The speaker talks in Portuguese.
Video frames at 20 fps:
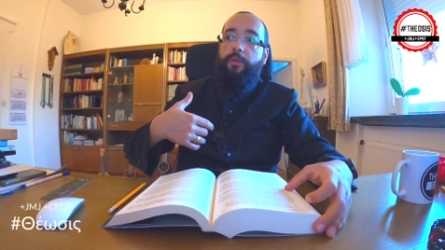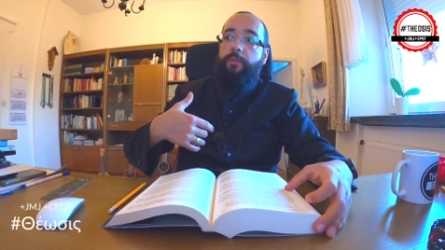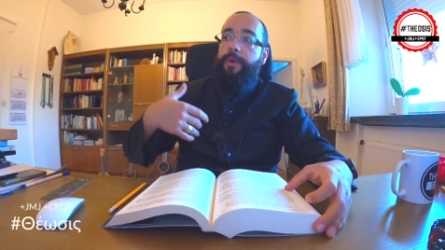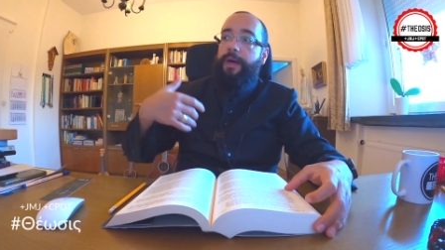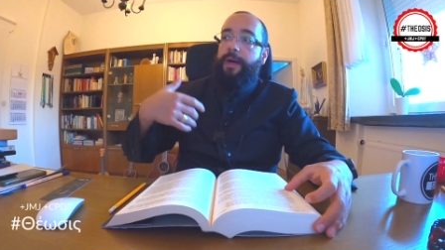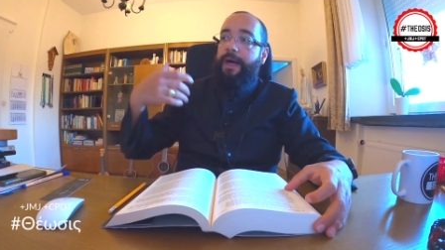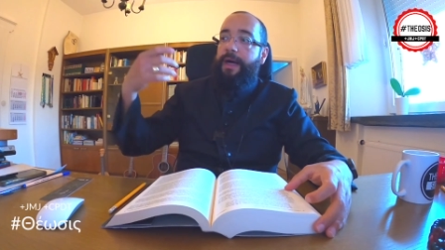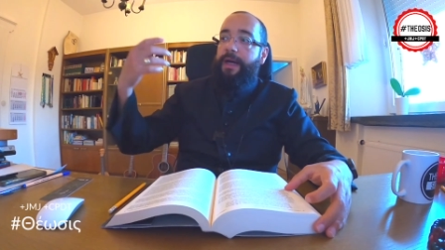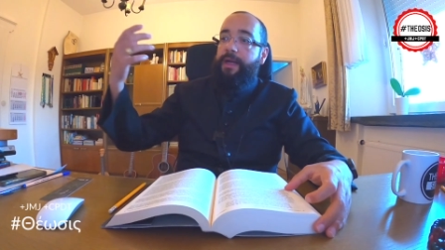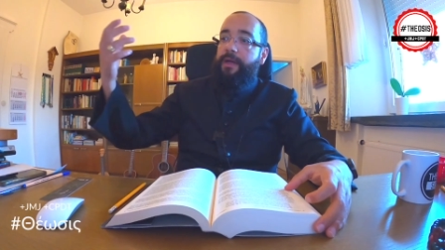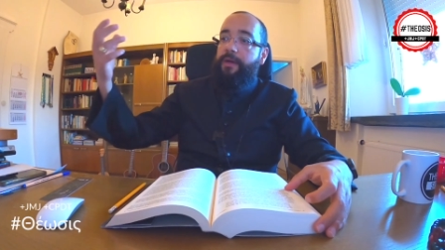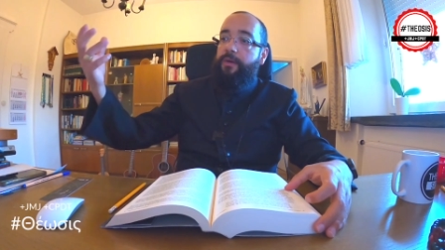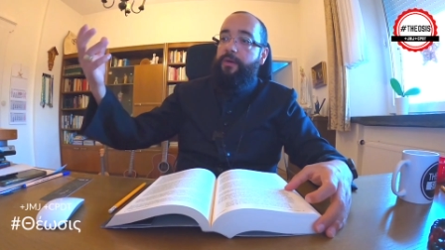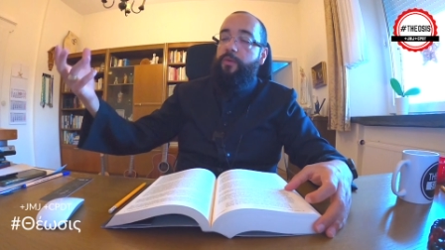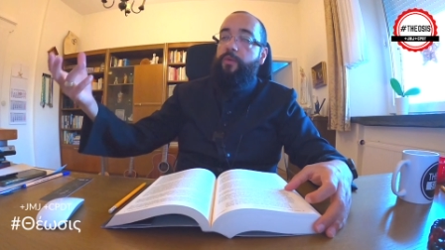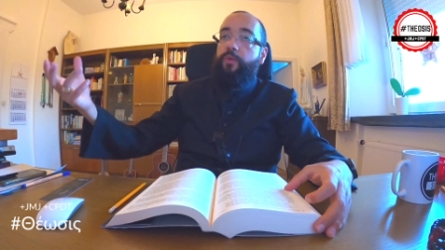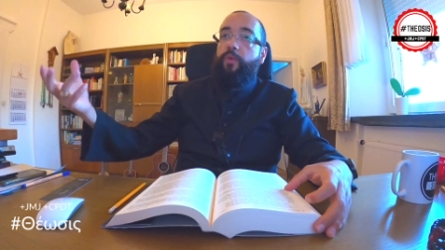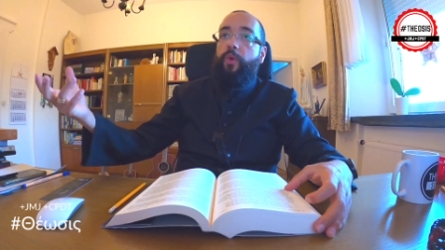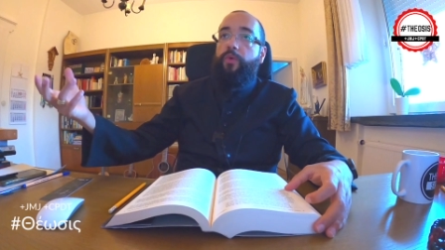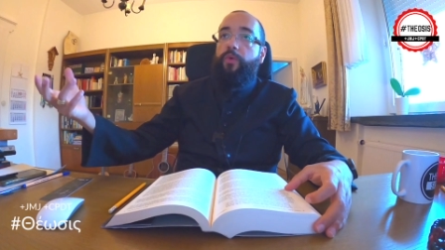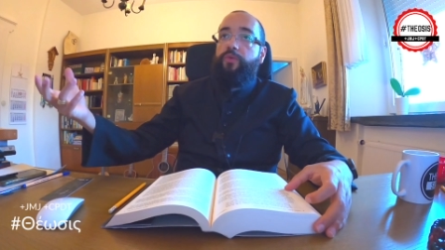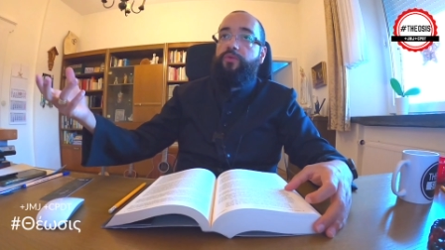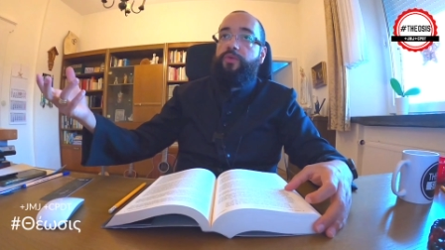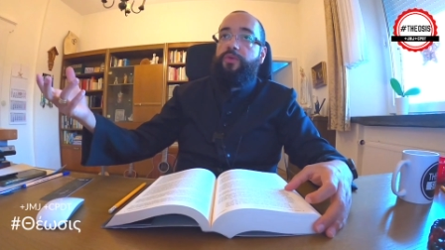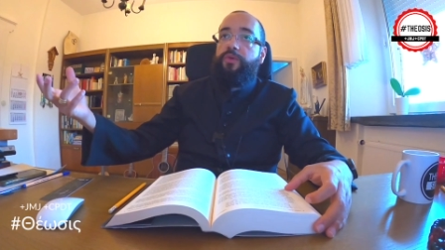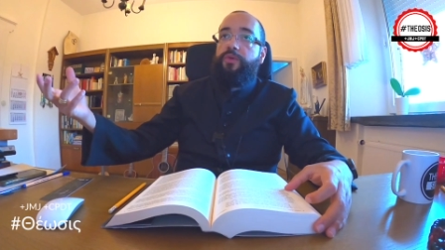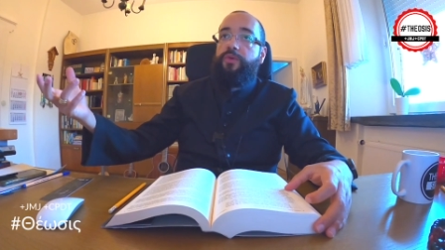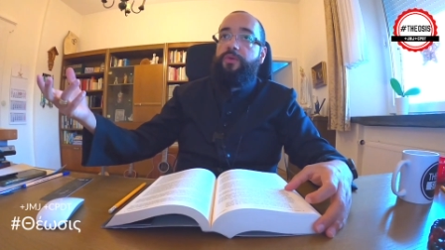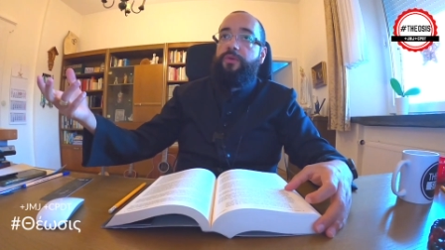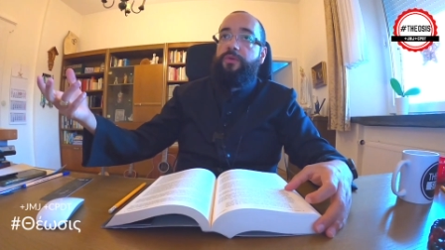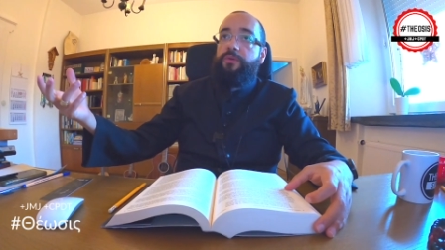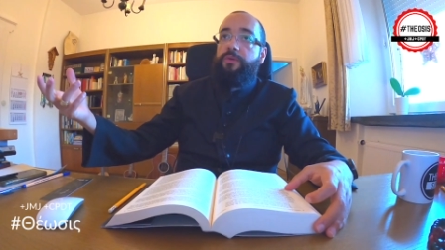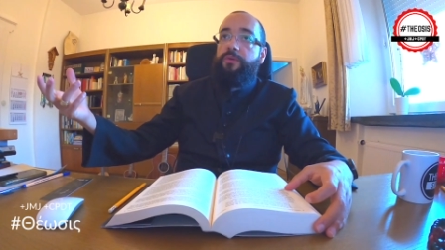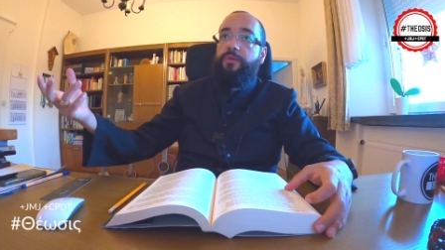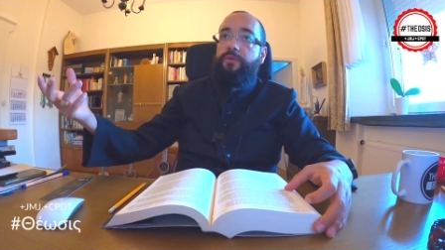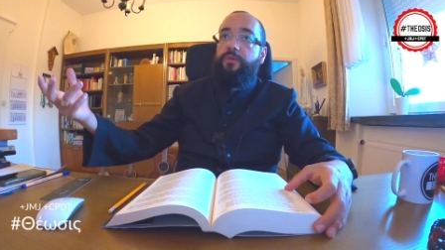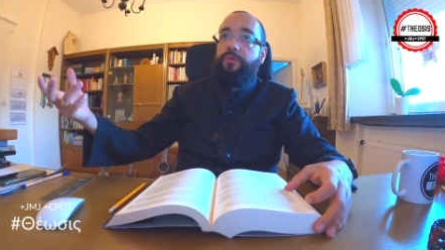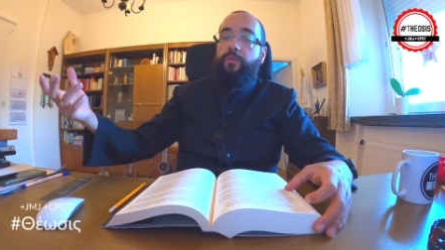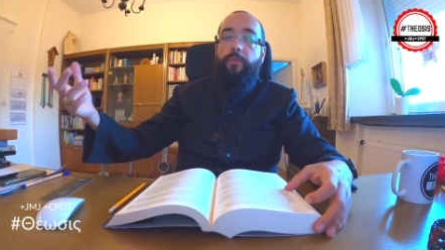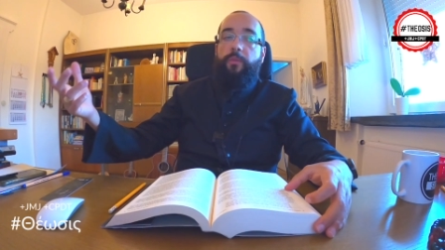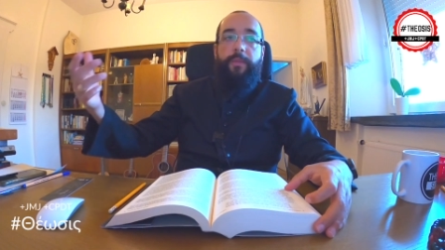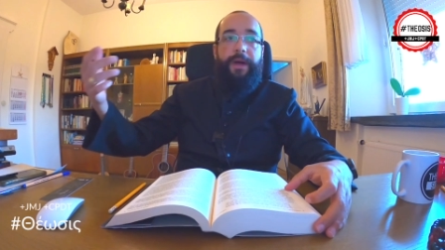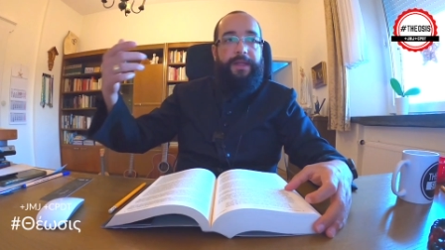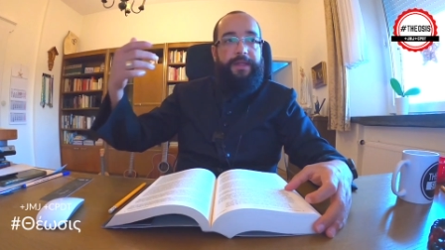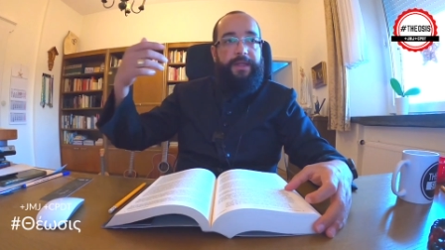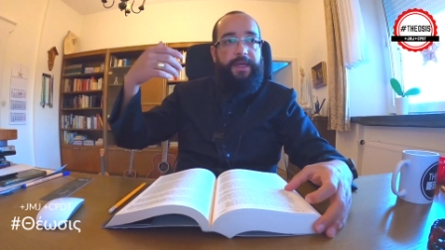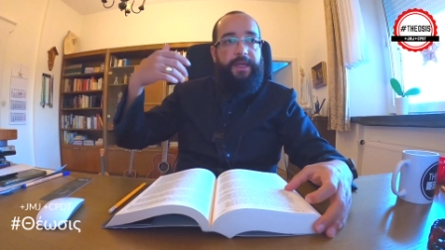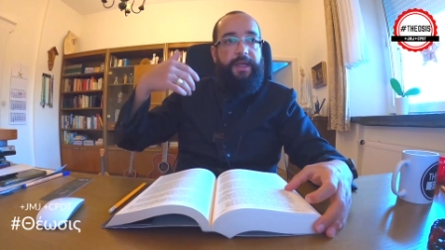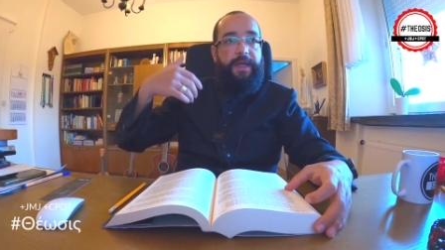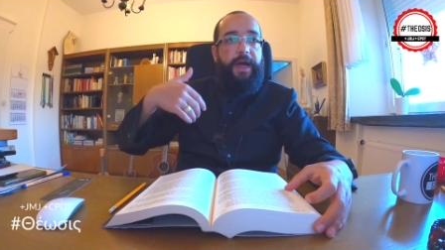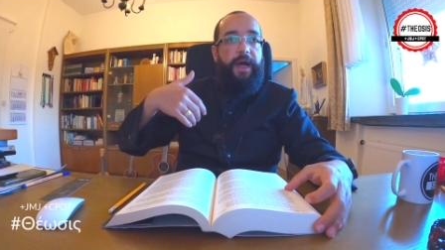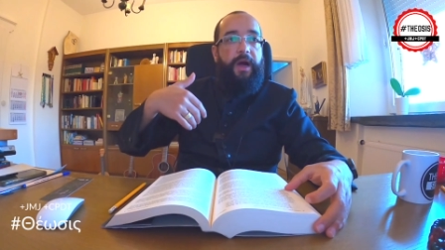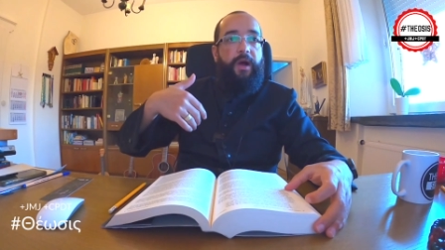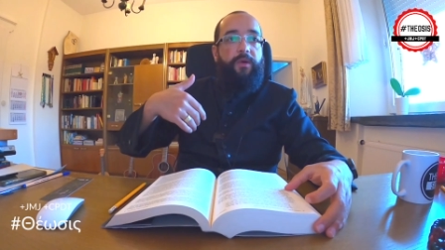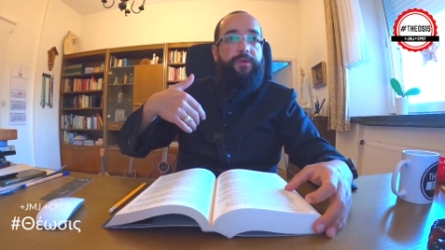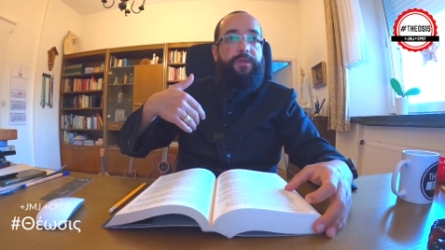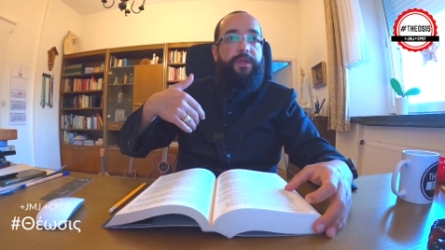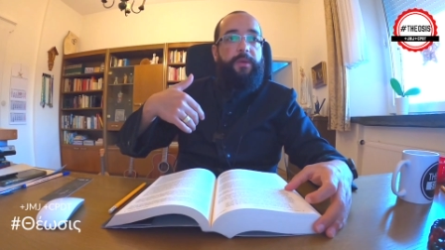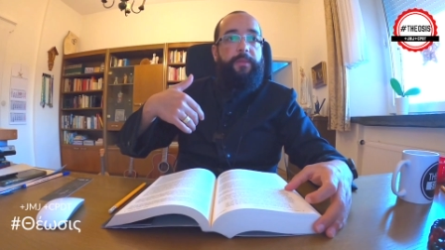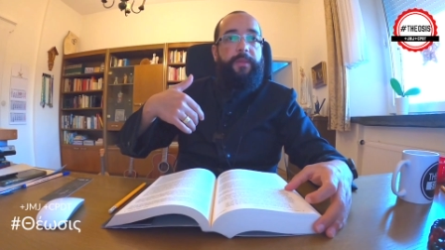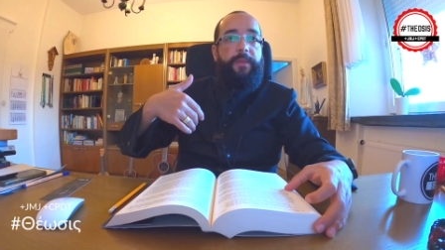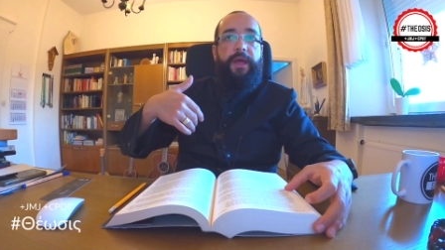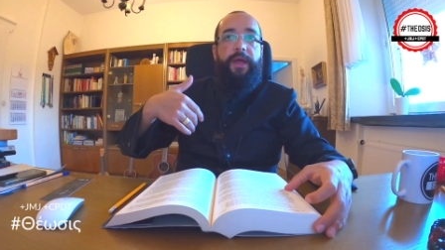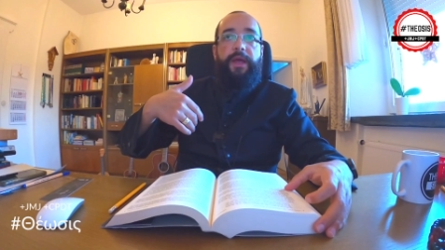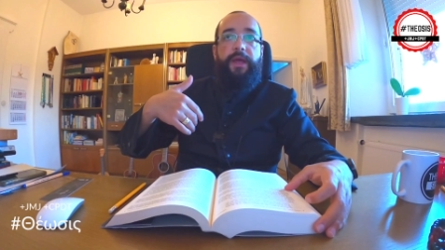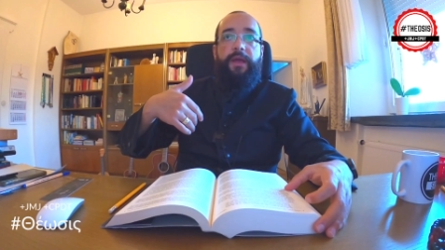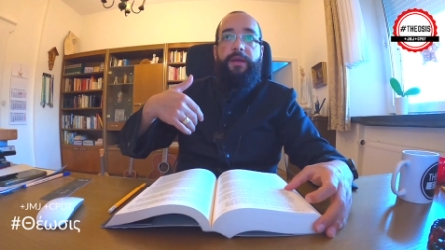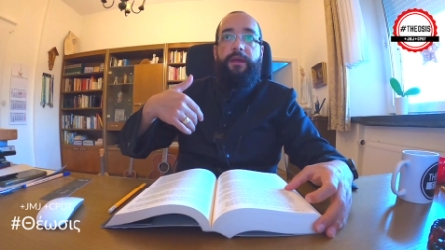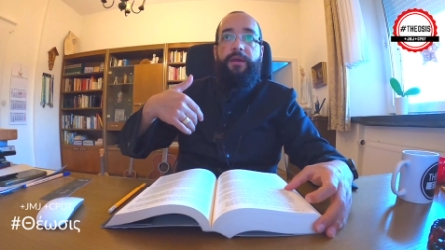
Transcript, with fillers: para o outro. O material também,